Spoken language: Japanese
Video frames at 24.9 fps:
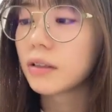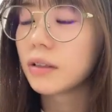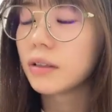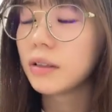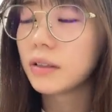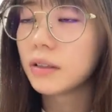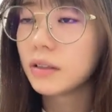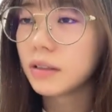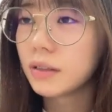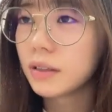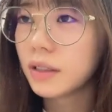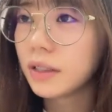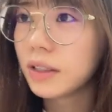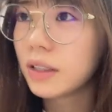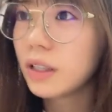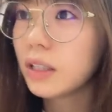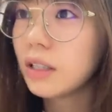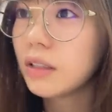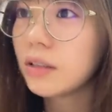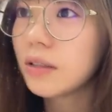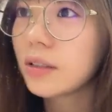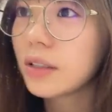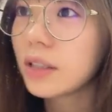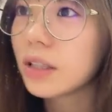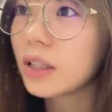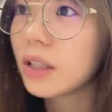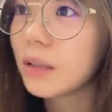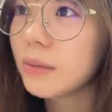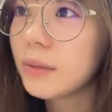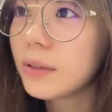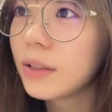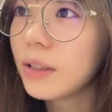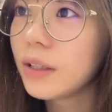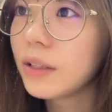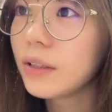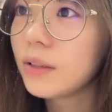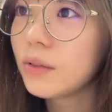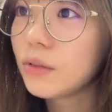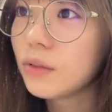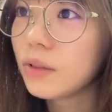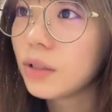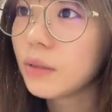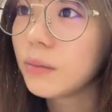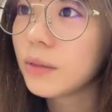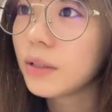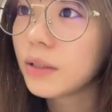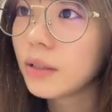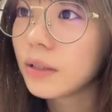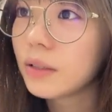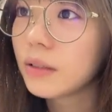たできるだけ食べないように
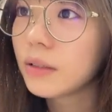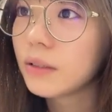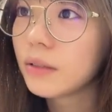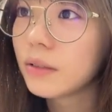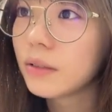みたいな